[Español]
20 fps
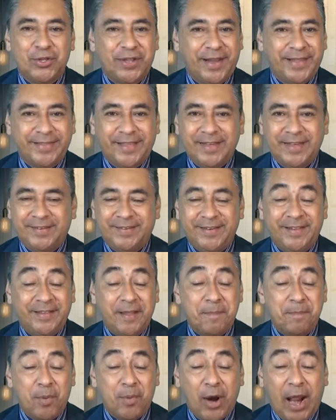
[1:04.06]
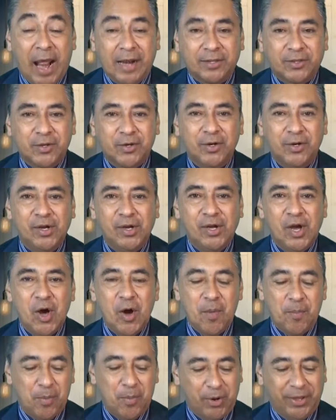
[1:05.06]
37 por alto
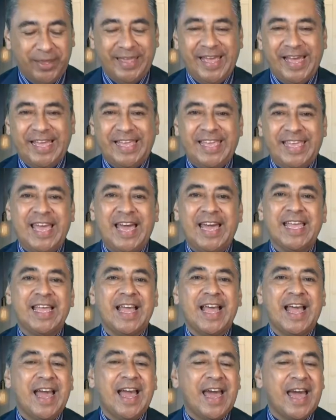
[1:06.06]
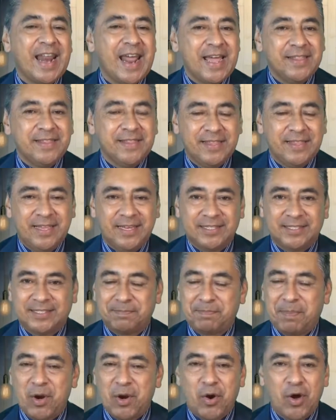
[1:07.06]
porque aquí hay grandes,
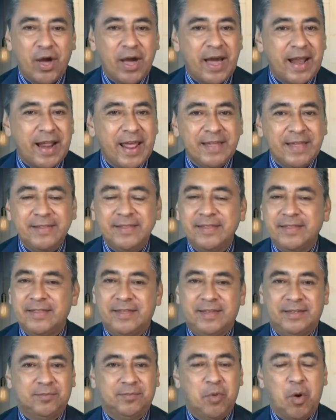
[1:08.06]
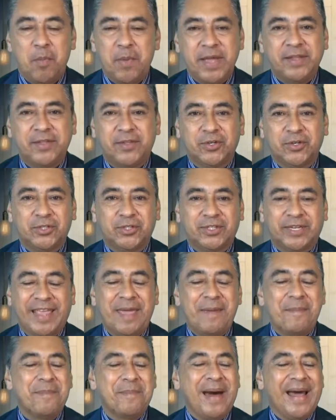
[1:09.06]
pero grandes momentos
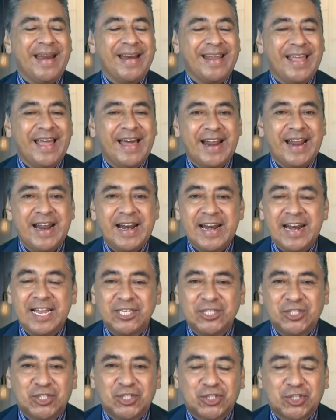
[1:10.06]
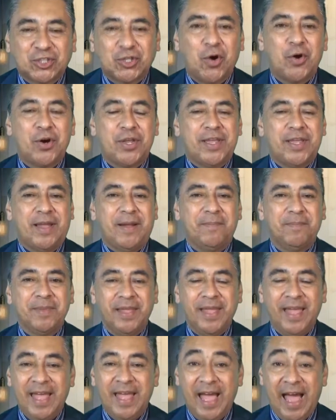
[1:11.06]
que marcarán la historia
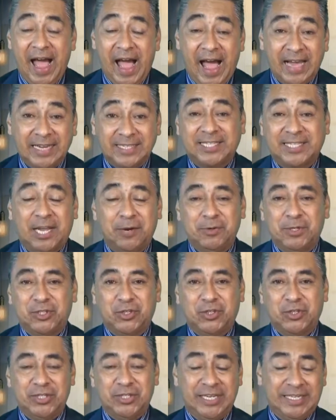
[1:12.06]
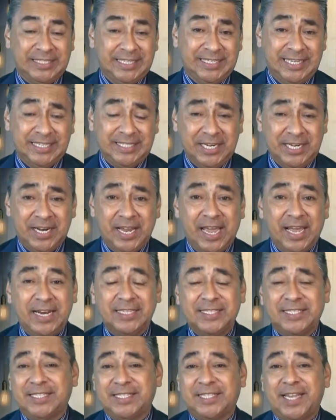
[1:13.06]
hasta nuestros días. Es decir,
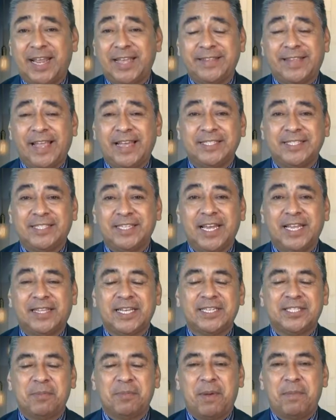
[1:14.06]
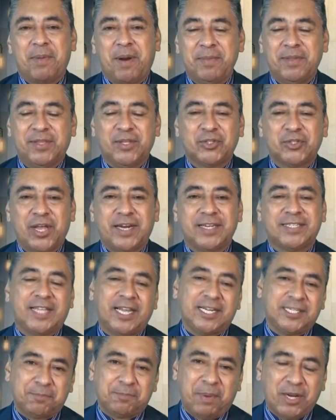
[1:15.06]
Génesis 37, si me permite usar
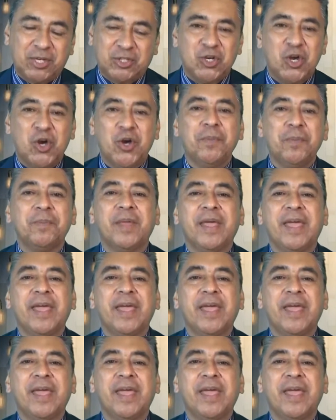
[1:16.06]
esta expresión,